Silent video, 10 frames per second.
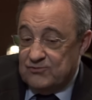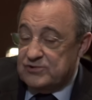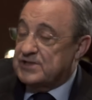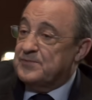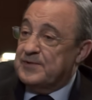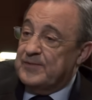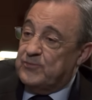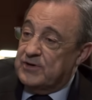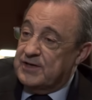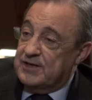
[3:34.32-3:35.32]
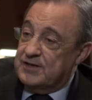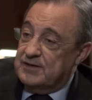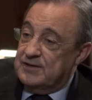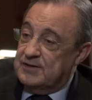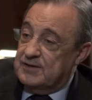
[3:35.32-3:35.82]
Usted siempre me pone
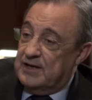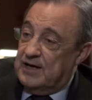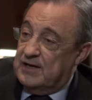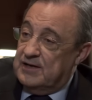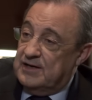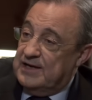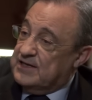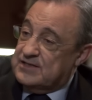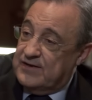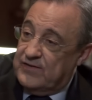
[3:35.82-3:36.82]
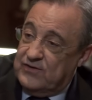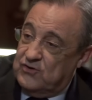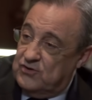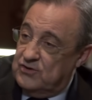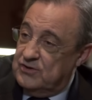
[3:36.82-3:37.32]
la
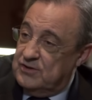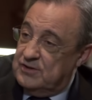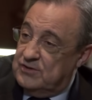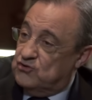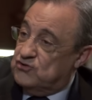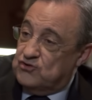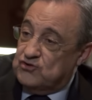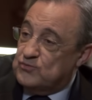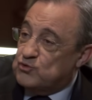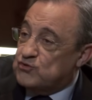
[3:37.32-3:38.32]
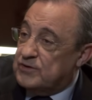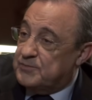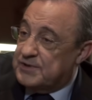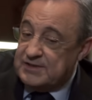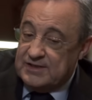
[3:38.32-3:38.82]
excepción. Sí. Nosotros somos una
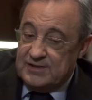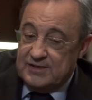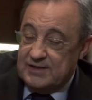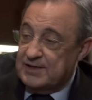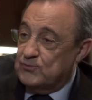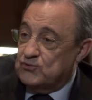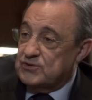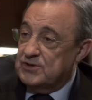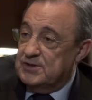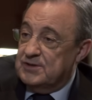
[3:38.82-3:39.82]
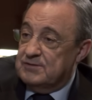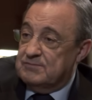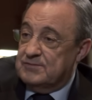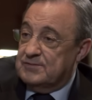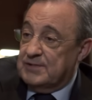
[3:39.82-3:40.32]
empresa, digamos,
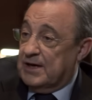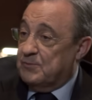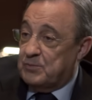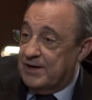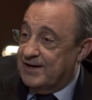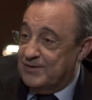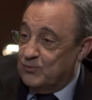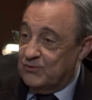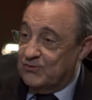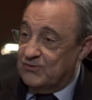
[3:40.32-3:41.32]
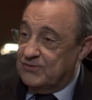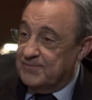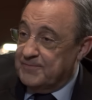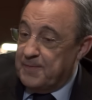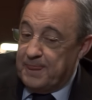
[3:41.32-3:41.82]
eh, ejemplar en el mundo.
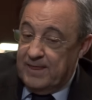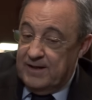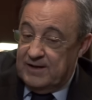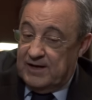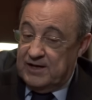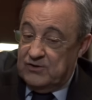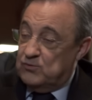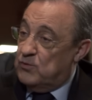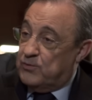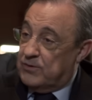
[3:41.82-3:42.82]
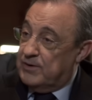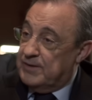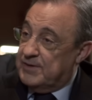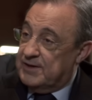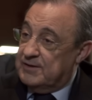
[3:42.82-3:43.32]
Ahí hubo un
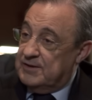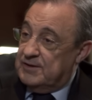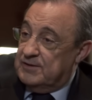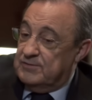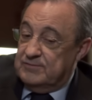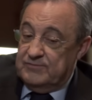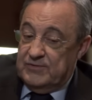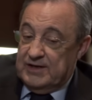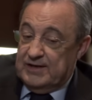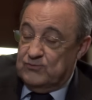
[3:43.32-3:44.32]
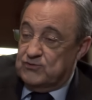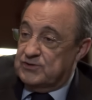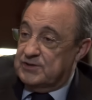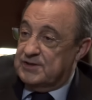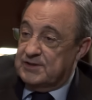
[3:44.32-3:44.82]
problema
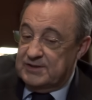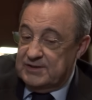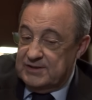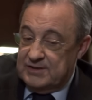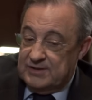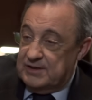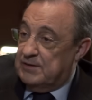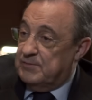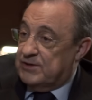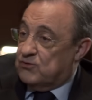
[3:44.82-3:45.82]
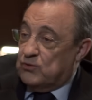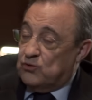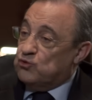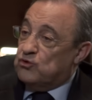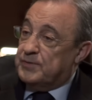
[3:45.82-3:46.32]
digamos, eh, en el metro,
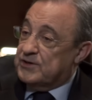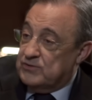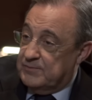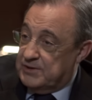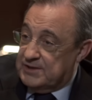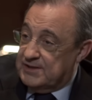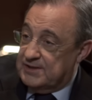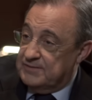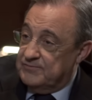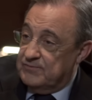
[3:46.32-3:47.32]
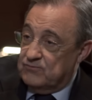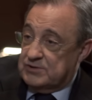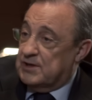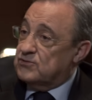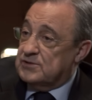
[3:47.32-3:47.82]
cuando tú compras una empresa,
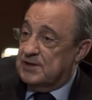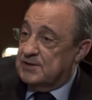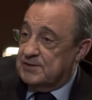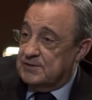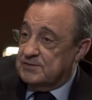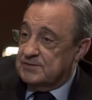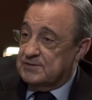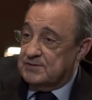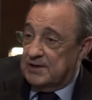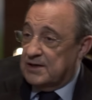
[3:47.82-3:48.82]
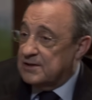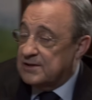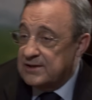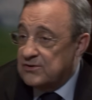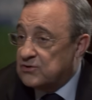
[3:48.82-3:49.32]
pues a, la
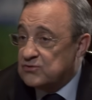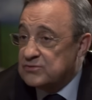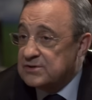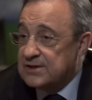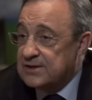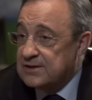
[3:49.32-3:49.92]
gente allí no les gusta.